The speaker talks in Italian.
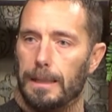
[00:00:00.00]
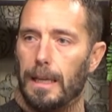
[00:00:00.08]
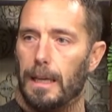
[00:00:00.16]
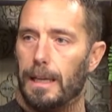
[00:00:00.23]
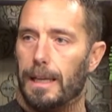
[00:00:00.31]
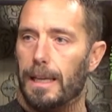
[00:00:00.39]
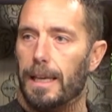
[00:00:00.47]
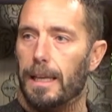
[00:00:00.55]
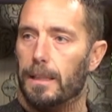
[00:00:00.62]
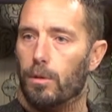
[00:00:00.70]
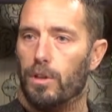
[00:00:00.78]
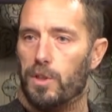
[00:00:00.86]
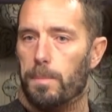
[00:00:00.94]
dare al
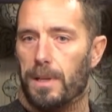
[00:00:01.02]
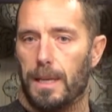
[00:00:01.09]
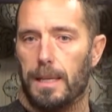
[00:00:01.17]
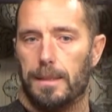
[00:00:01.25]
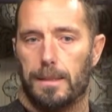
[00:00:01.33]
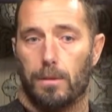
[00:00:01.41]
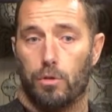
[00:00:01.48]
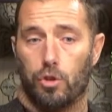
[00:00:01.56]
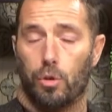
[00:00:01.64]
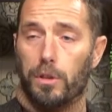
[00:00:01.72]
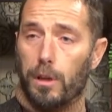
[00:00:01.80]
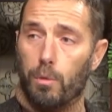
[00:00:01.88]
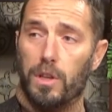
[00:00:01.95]
cliente un'esperienza non
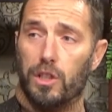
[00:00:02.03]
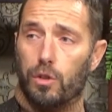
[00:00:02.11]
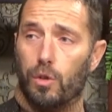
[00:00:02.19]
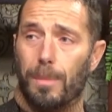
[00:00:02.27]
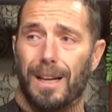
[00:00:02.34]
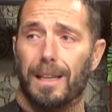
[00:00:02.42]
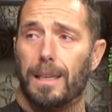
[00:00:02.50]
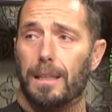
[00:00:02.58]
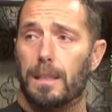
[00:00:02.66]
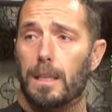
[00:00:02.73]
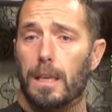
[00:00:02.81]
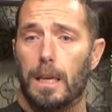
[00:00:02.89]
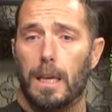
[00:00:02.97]
solo di acquisto ma anche
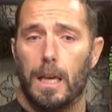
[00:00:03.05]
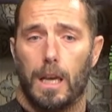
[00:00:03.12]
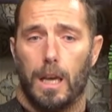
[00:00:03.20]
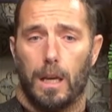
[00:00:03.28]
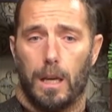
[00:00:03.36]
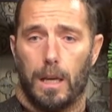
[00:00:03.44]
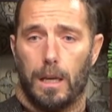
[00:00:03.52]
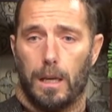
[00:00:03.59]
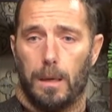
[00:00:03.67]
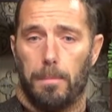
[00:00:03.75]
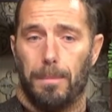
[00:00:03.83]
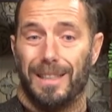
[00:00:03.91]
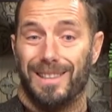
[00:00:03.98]
di
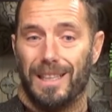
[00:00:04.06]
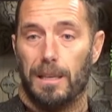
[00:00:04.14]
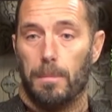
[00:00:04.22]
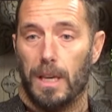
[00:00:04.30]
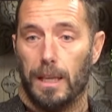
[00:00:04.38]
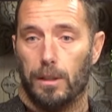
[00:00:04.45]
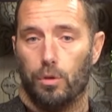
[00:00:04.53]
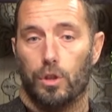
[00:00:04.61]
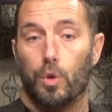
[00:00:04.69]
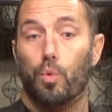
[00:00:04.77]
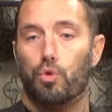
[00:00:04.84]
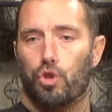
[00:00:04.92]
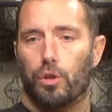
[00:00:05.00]
eh, mantenimento, di
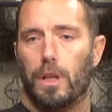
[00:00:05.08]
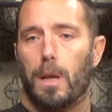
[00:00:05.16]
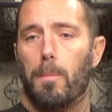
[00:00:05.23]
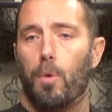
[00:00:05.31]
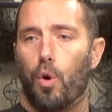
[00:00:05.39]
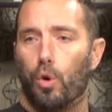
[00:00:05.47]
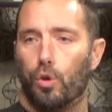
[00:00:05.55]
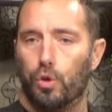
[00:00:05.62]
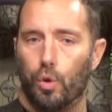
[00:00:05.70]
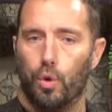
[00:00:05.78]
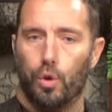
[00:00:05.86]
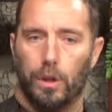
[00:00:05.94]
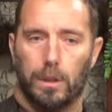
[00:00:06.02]
uso della
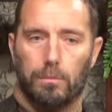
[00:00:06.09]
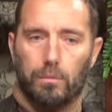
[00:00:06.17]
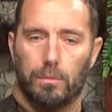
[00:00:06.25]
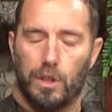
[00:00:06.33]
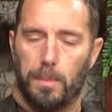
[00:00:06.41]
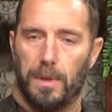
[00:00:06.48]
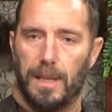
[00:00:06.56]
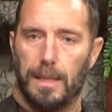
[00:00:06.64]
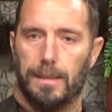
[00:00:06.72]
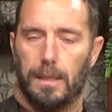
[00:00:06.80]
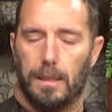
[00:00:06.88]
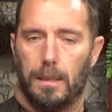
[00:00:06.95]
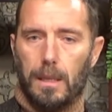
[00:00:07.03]
moto,
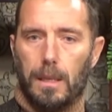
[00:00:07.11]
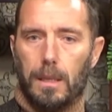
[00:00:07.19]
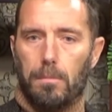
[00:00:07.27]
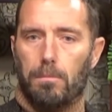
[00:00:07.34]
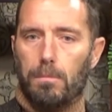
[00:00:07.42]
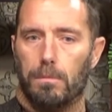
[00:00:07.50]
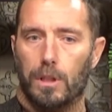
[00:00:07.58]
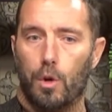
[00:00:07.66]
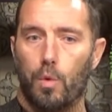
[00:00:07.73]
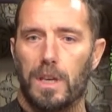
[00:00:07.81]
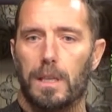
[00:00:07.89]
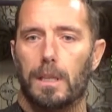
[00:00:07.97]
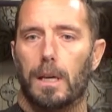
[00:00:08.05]
un'esperienza di, di,
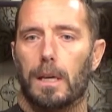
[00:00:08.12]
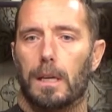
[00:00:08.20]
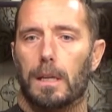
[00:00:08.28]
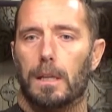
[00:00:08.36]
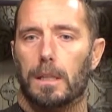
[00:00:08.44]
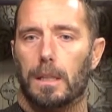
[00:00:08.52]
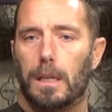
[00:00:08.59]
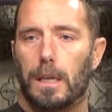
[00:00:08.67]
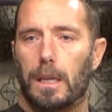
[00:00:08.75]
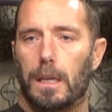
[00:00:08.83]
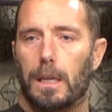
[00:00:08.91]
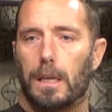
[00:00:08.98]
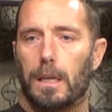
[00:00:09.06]
guida
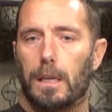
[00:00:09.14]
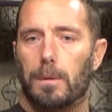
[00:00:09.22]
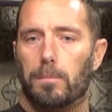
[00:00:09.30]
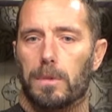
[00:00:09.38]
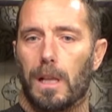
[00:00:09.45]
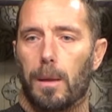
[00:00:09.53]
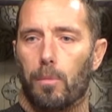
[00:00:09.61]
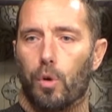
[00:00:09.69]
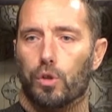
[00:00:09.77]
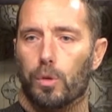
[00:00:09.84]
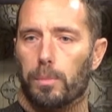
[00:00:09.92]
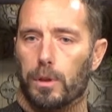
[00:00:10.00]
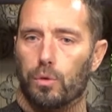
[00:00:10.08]
eh, della
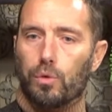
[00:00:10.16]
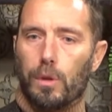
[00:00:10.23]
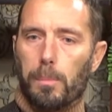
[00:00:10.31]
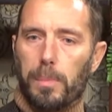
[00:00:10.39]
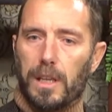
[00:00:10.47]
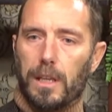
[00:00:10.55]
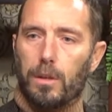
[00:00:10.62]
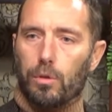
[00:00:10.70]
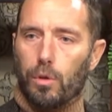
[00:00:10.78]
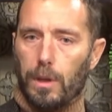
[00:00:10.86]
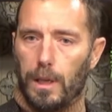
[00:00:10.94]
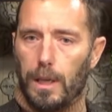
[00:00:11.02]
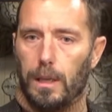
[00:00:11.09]
moto per tutto il
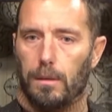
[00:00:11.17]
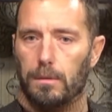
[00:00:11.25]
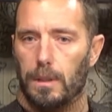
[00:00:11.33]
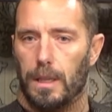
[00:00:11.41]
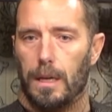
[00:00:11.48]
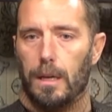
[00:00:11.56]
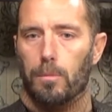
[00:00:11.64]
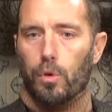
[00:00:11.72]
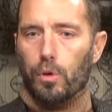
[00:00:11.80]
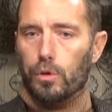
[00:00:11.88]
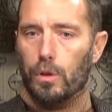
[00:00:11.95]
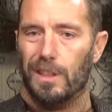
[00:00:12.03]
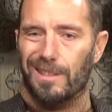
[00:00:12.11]
periodo che terrà la
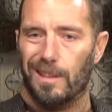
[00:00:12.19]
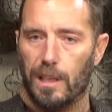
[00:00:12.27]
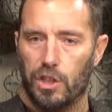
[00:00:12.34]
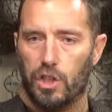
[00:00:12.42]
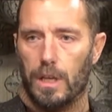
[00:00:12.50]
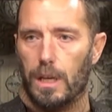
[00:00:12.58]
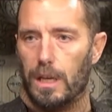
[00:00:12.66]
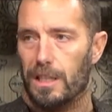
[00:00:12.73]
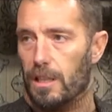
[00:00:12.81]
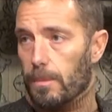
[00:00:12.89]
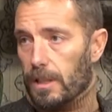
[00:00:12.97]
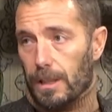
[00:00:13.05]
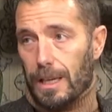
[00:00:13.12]
moto, in, che sia
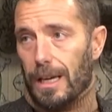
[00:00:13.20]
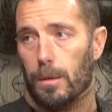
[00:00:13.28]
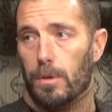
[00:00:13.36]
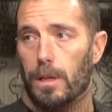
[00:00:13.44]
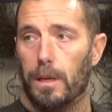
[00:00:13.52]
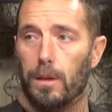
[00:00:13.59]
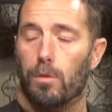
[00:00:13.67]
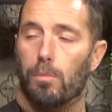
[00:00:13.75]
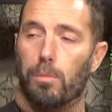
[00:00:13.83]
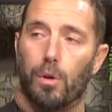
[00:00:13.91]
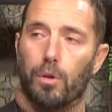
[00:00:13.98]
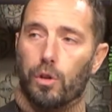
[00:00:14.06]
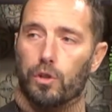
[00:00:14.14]
indimenticabile. Ecco, un
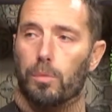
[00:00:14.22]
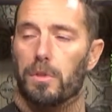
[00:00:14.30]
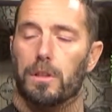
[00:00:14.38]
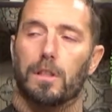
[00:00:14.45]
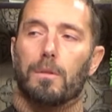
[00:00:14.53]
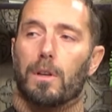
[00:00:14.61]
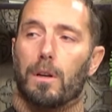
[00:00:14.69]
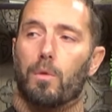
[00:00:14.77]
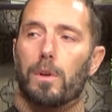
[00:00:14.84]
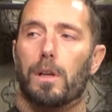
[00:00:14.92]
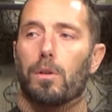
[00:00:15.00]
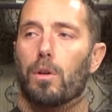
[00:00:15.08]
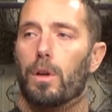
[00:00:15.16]
po' il nostro obiettivo era
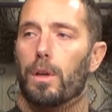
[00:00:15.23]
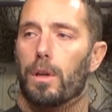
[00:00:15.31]
quello.